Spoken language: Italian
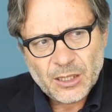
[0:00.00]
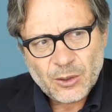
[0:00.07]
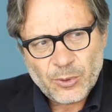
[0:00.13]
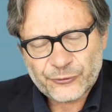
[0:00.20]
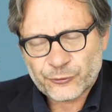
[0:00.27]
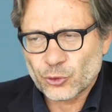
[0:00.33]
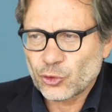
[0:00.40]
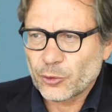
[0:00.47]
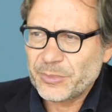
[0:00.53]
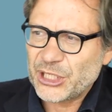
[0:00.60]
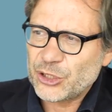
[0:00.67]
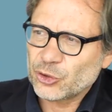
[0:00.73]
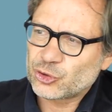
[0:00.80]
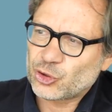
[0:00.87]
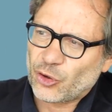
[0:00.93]
Questo
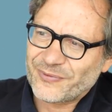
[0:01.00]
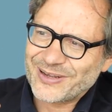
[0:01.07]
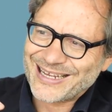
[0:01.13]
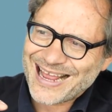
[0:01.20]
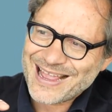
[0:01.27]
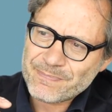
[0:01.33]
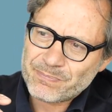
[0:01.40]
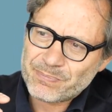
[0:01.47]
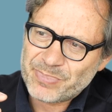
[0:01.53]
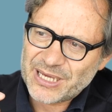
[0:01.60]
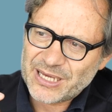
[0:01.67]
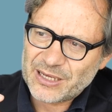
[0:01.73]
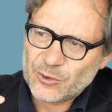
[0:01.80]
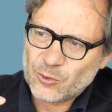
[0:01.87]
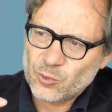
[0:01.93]
dominio
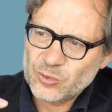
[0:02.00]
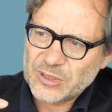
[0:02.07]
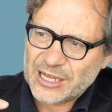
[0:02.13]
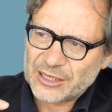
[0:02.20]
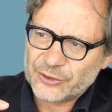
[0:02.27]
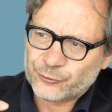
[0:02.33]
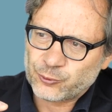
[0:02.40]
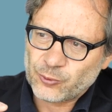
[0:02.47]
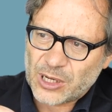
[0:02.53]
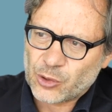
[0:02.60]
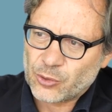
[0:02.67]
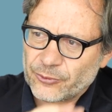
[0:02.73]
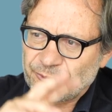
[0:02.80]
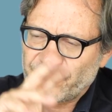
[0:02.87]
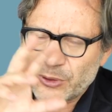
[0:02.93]
troverebbe una sua
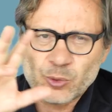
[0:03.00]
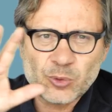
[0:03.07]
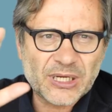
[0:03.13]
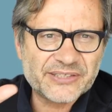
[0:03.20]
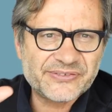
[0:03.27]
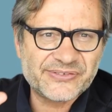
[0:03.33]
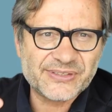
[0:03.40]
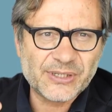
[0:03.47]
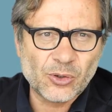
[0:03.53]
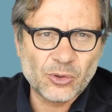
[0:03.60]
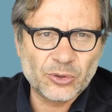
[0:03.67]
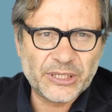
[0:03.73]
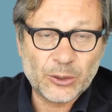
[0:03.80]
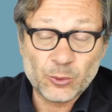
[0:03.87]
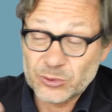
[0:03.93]
configurazione,